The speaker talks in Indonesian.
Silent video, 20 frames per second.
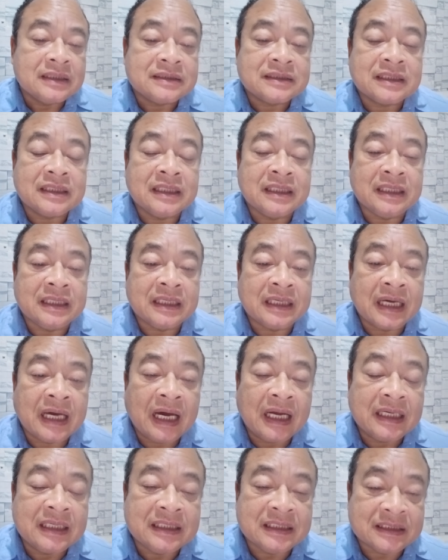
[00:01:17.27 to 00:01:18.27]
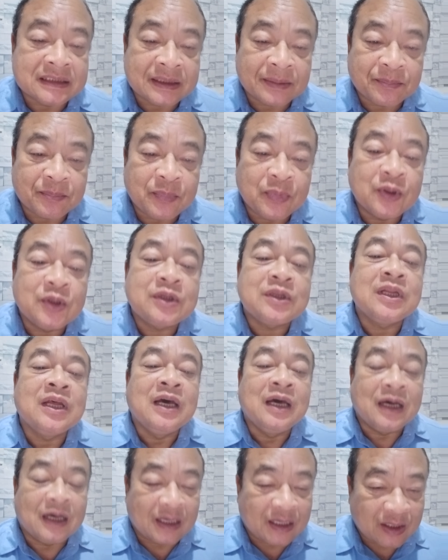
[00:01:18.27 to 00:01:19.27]
sehingga disebut
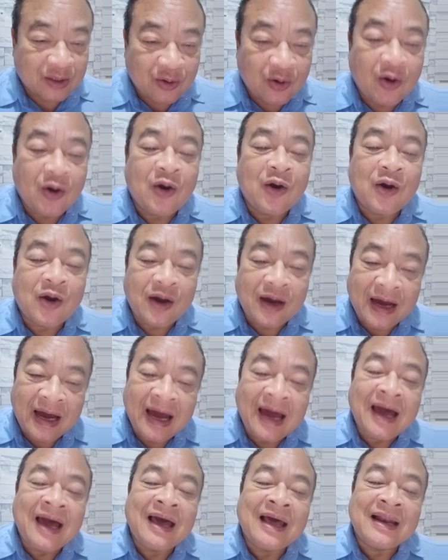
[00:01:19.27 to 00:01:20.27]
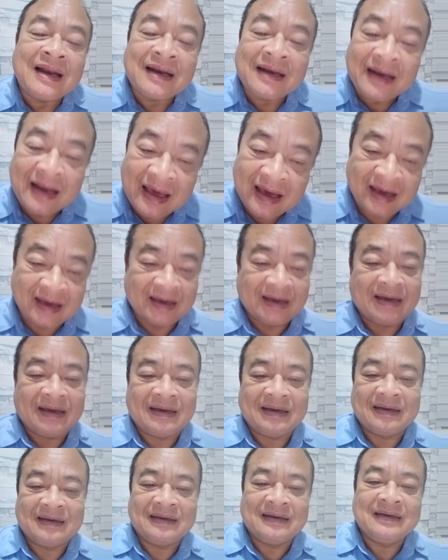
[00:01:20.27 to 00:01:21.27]
roh Allah.
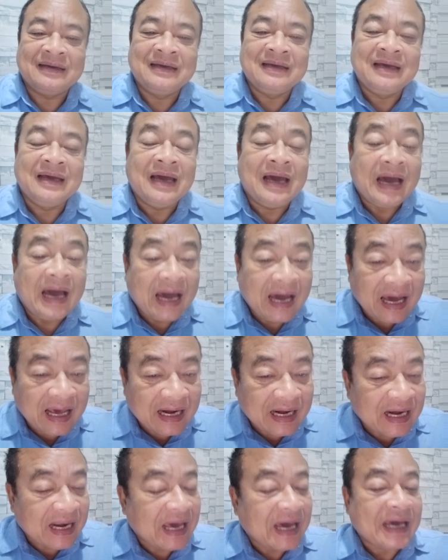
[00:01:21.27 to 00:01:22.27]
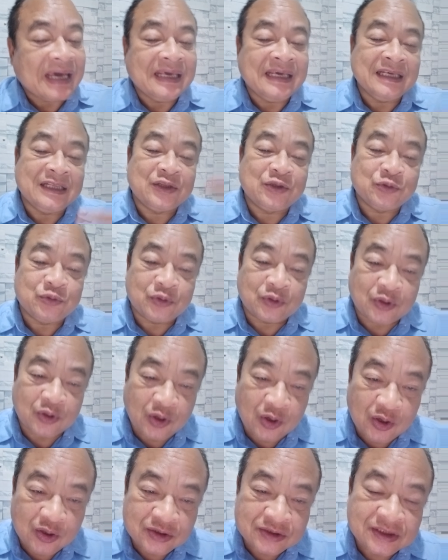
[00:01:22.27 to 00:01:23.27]
Allah itu
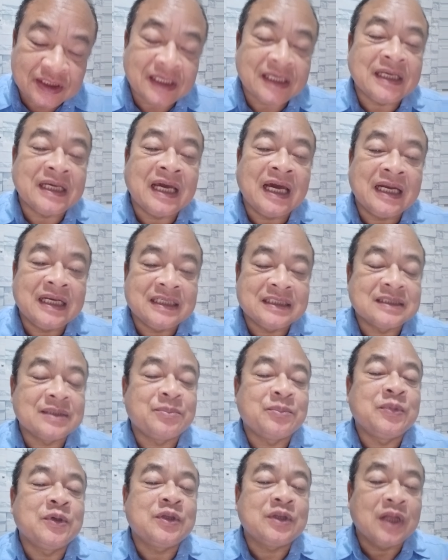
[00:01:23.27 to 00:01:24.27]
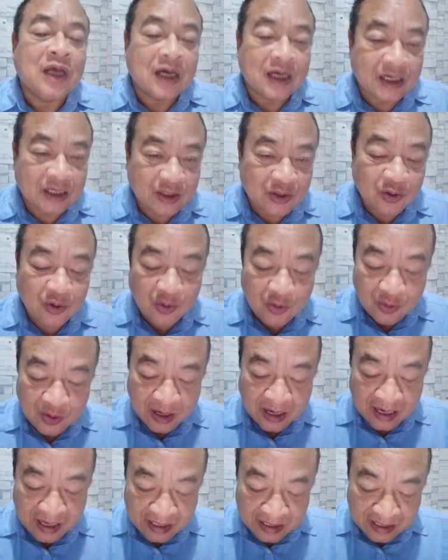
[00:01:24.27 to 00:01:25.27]
roh sehingga disebut roh
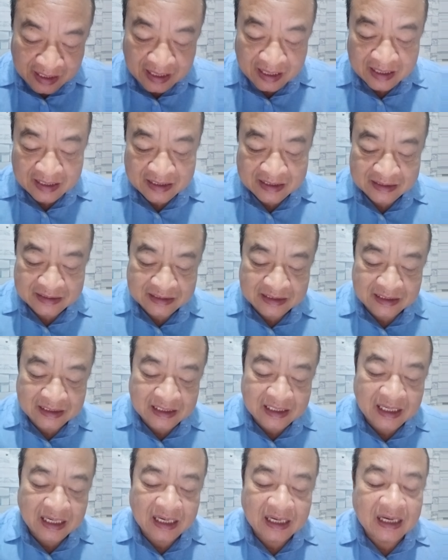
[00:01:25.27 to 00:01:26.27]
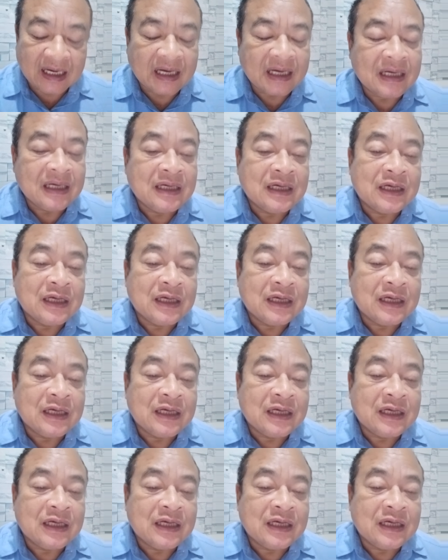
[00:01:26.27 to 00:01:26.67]
Allah. Ketiga,